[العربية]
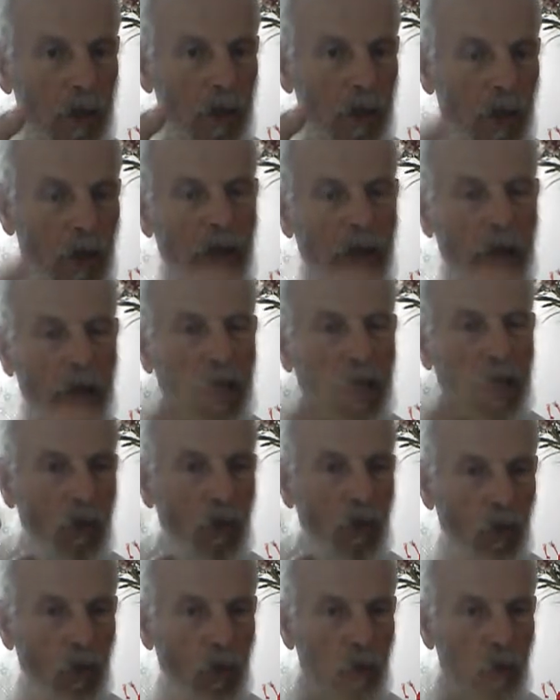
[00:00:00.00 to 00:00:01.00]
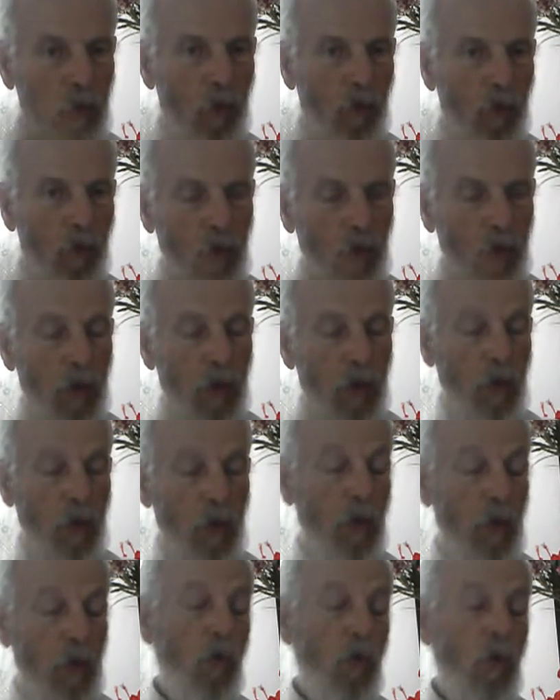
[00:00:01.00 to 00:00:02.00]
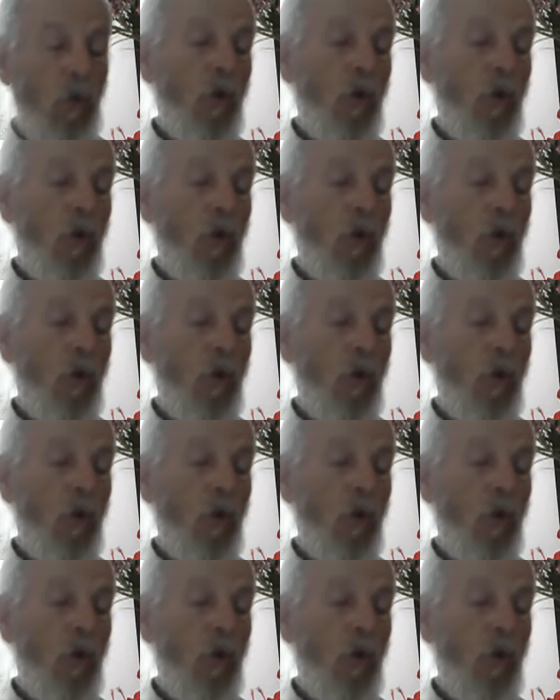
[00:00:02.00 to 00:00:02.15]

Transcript: الحديد آه، وغيره والفولاذ وغيره